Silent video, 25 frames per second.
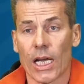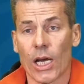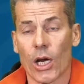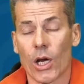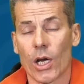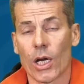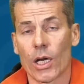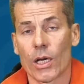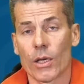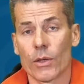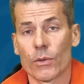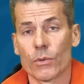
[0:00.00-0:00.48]

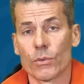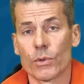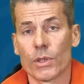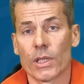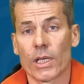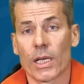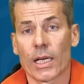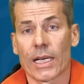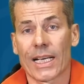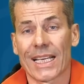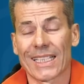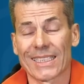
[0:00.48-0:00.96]
ha
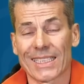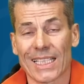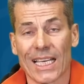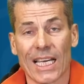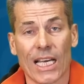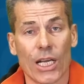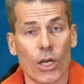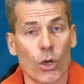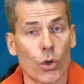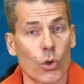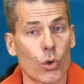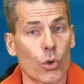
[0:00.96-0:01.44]
un
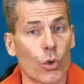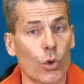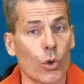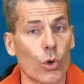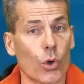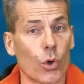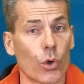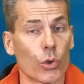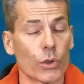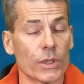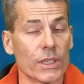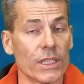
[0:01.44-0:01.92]

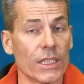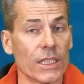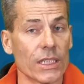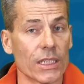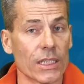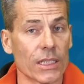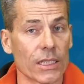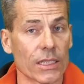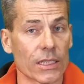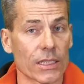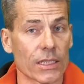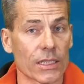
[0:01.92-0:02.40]
catalogo
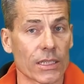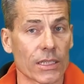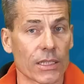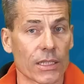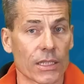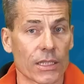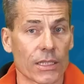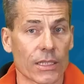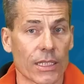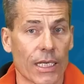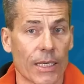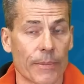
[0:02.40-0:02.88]
di
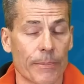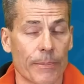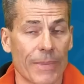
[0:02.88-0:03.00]
eh,